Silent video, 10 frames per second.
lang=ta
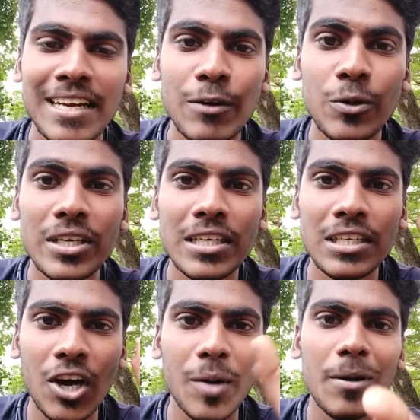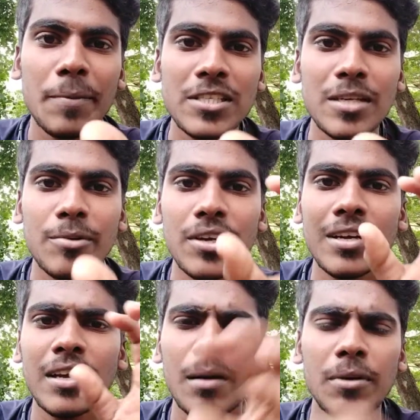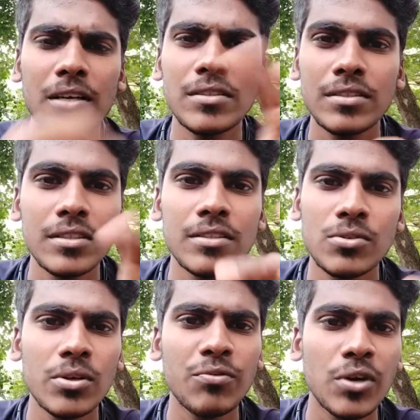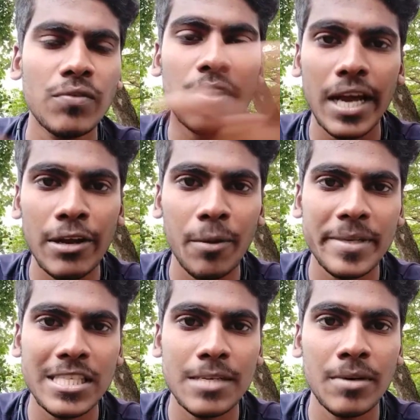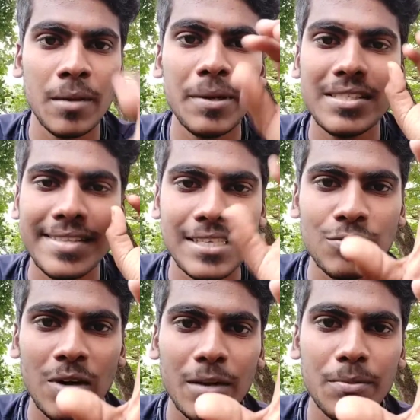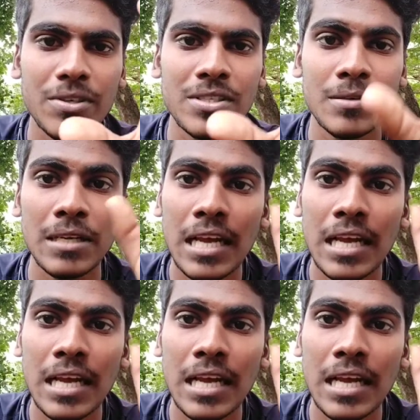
ஒரு நார்மல் பர்சனை போய் கேட்டால் அது இதுன்னு சொல்லி ஃபுல் அண்ட் ஃபுல் நெகட்டிவாக பேசிகிட்டு இருப்பாங்க பட் சக்ஸஸ்ஃபுல்லான பர்சன்